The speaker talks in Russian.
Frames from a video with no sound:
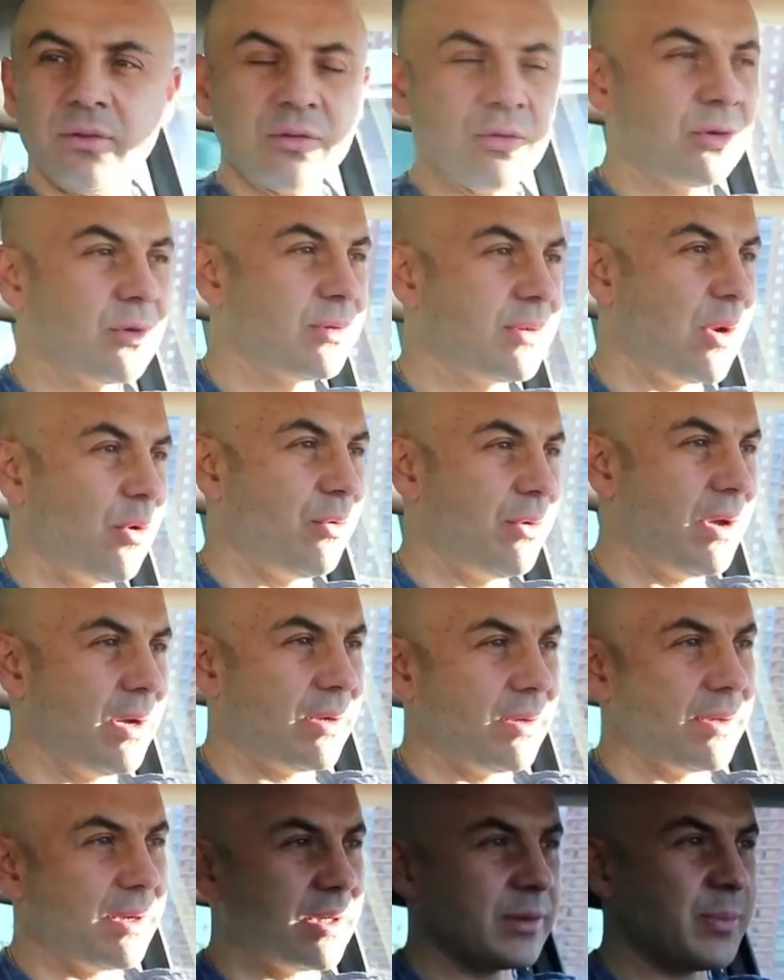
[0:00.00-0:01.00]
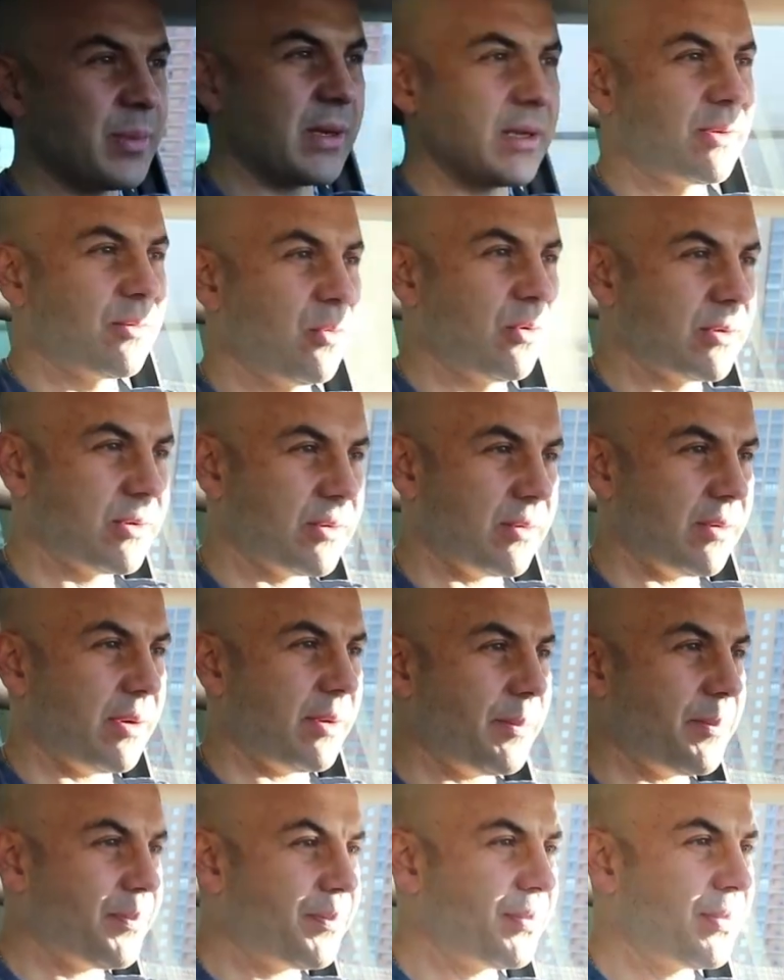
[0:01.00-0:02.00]
Что, друзья, уехал я с
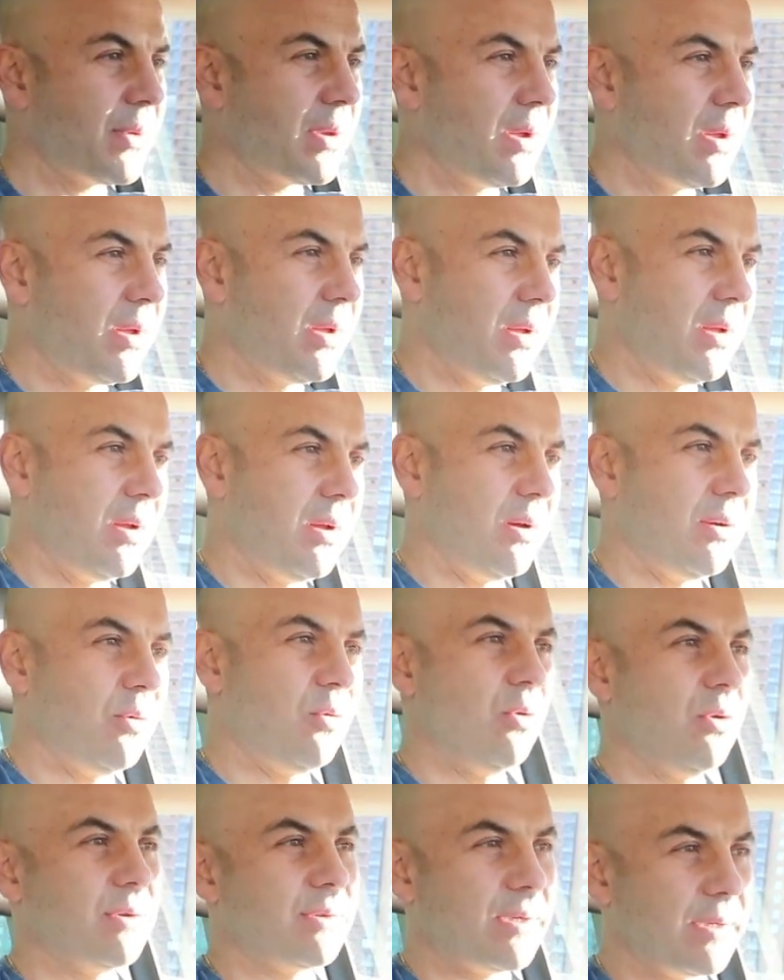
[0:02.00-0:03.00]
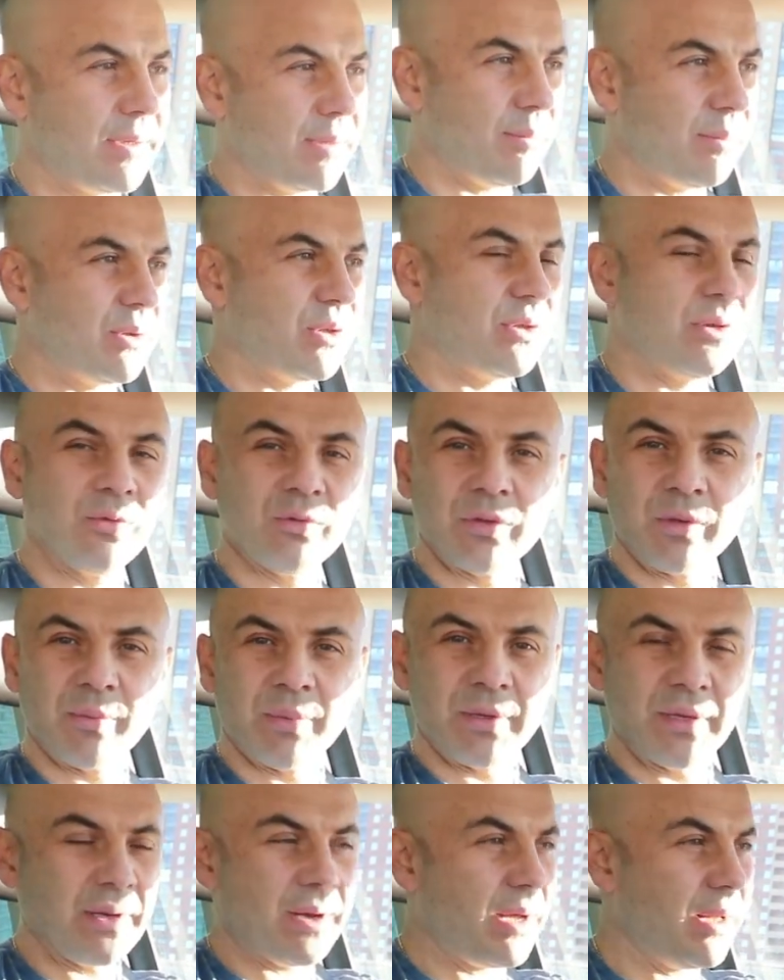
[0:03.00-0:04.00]
производства. Голос я там почти уже
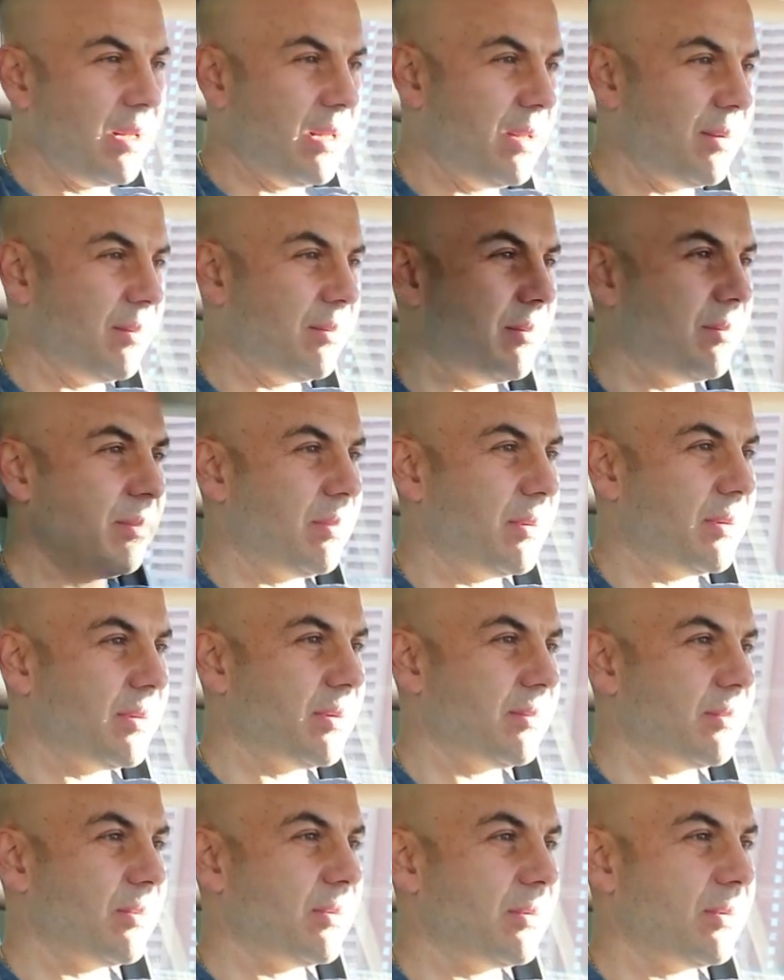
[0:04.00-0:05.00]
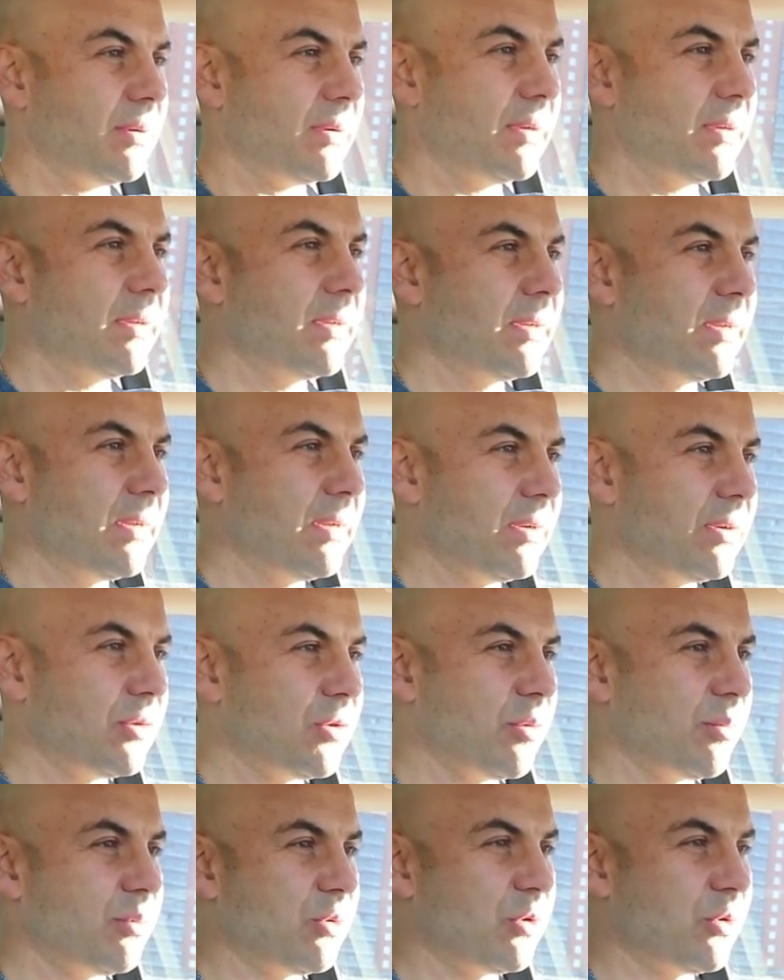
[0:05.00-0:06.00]
потерял, поэтому,
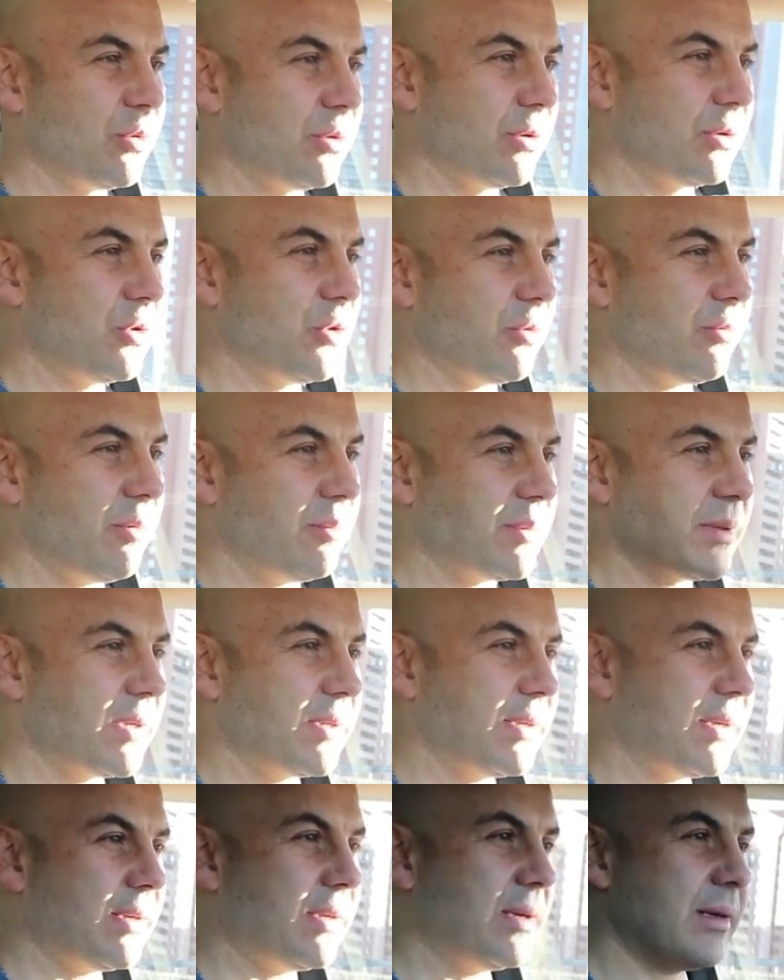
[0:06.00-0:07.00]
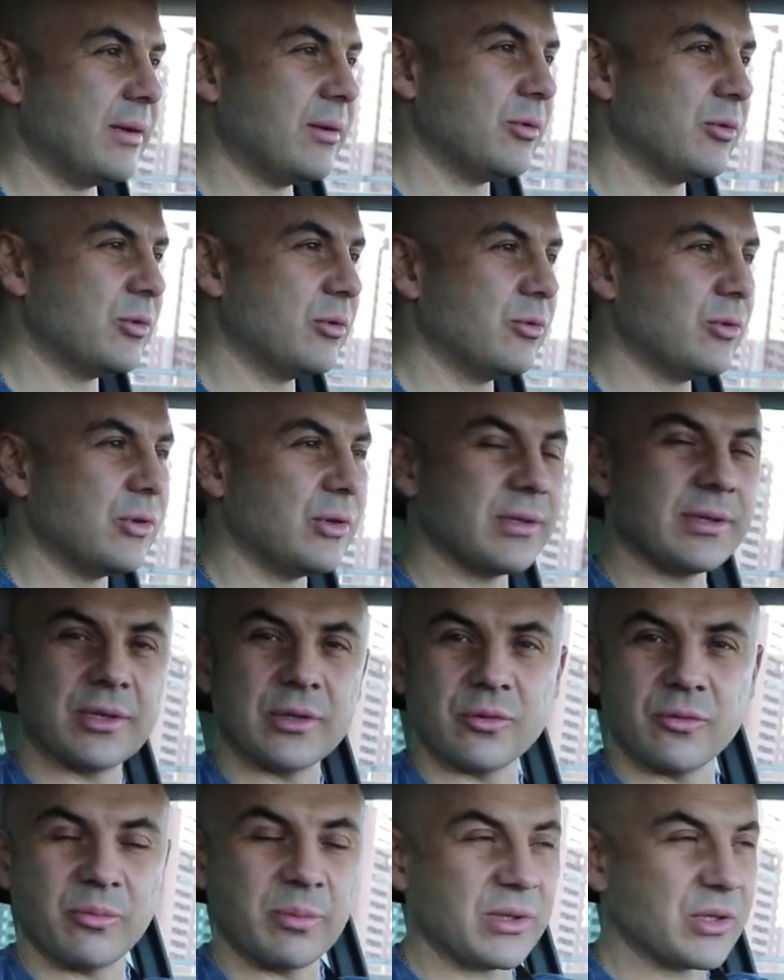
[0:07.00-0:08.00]
чтобы что-то еще вам сказать, уже лучше
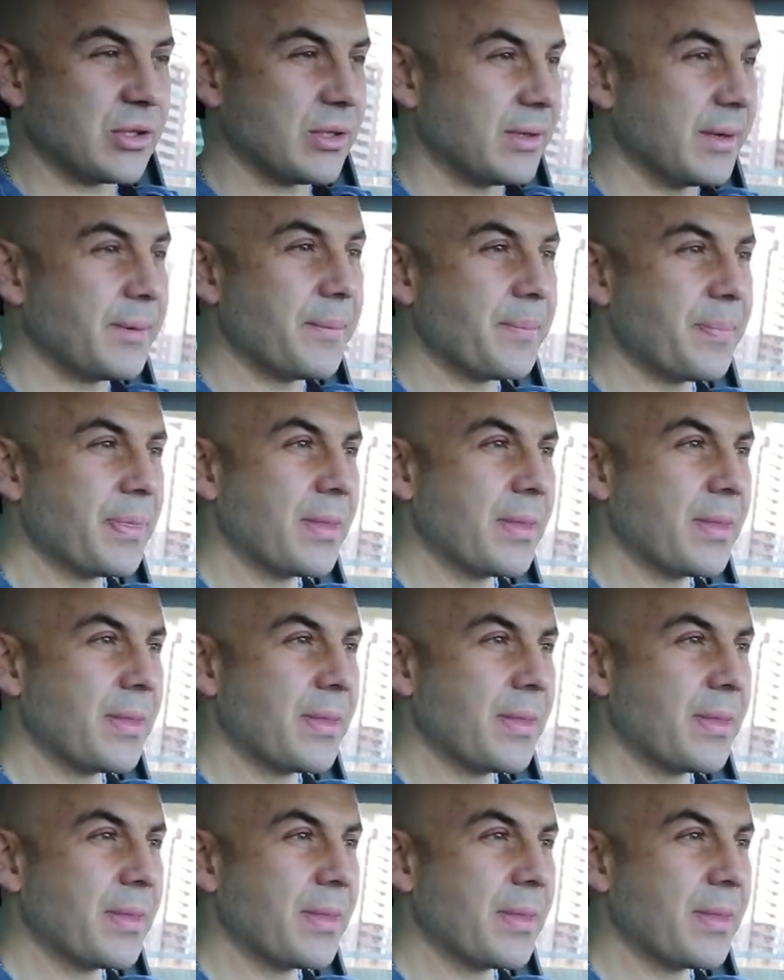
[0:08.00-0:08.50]
скажу в машине.